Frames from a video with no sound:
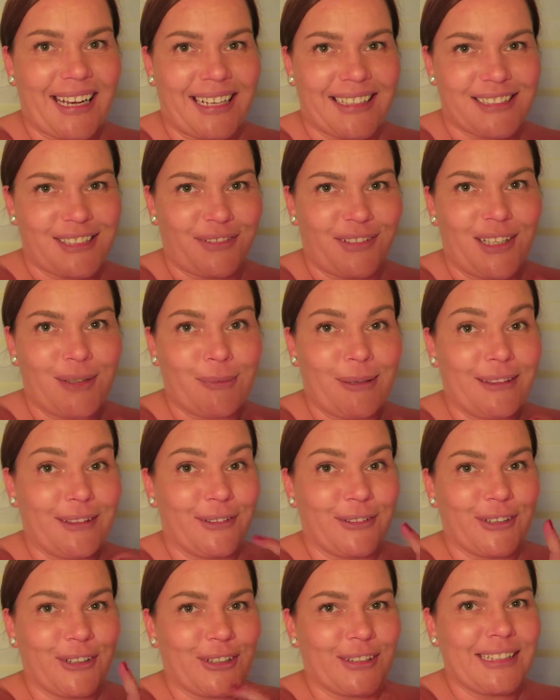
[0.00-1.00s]
Aga, za chwilę
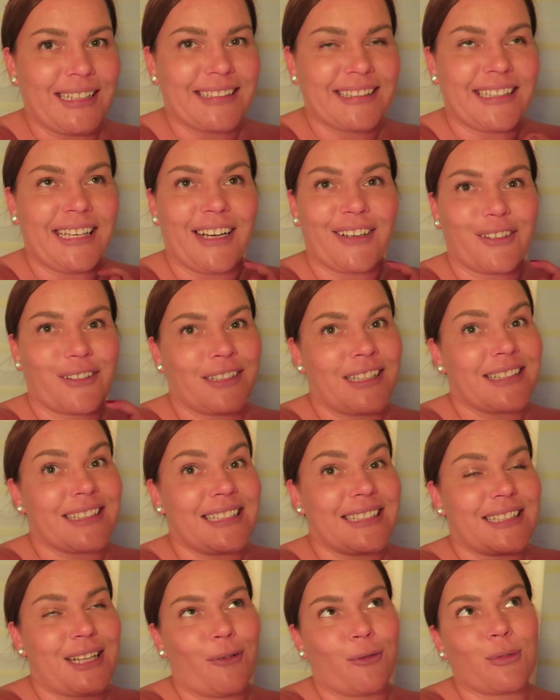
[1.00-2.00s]
będą kornetki, a
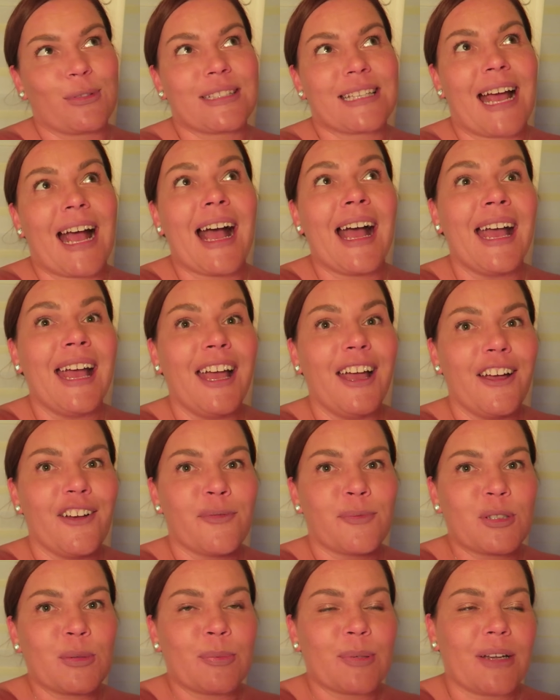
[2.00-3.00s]
kornetki z Taurusa w
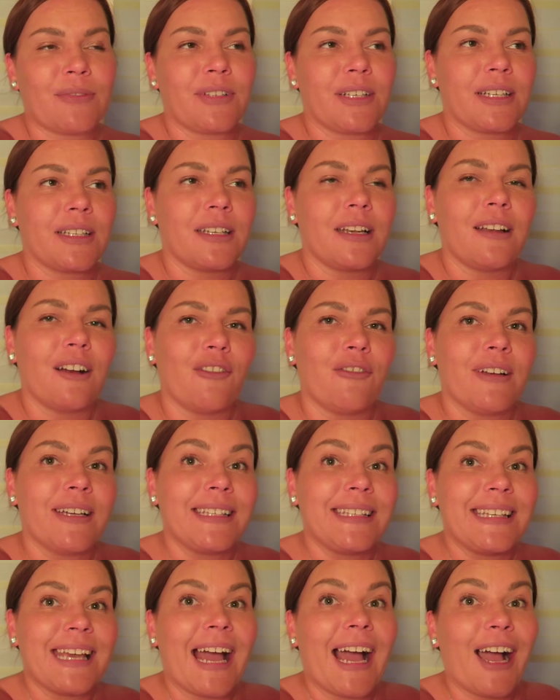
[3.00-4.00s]
przyprawie
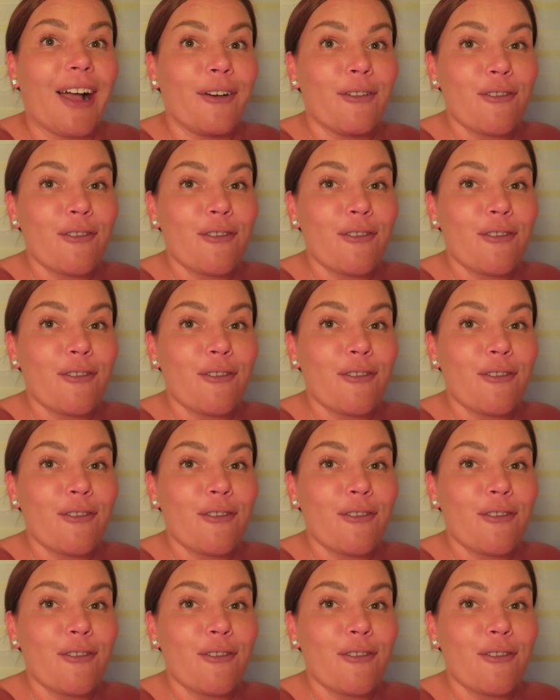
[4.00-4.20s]
grillowej ja